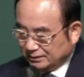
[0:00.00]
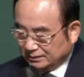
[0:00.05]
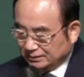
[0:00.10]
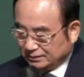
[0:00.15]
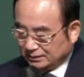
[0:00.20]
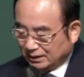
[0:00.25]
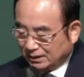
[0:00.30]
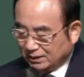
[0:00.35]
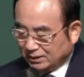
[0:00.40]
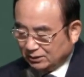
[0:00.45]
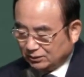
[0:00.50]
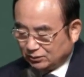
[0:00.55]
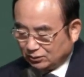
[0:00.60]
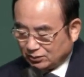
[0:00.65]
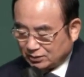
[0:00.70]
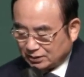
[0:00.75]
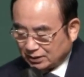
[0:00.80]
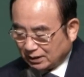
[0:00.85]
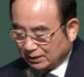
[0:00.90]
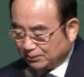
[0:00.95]
나의
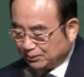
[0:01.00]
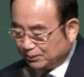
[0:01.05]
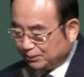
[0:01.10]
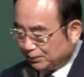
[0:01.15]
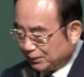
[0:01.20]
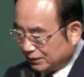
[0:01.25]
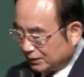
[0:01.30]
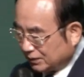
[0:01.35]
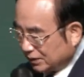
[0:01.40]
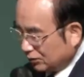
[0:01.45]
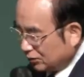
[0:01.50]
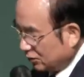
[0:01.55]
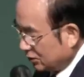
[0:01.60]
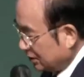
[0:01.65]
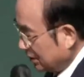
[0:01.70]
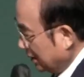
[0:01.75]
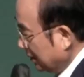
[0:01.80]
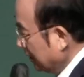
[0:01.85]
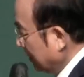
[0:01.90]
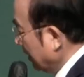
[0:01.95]
도시가 빛의
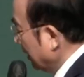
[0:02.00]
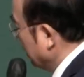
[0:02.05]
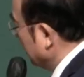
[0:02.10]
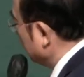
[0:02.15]
도시가 되게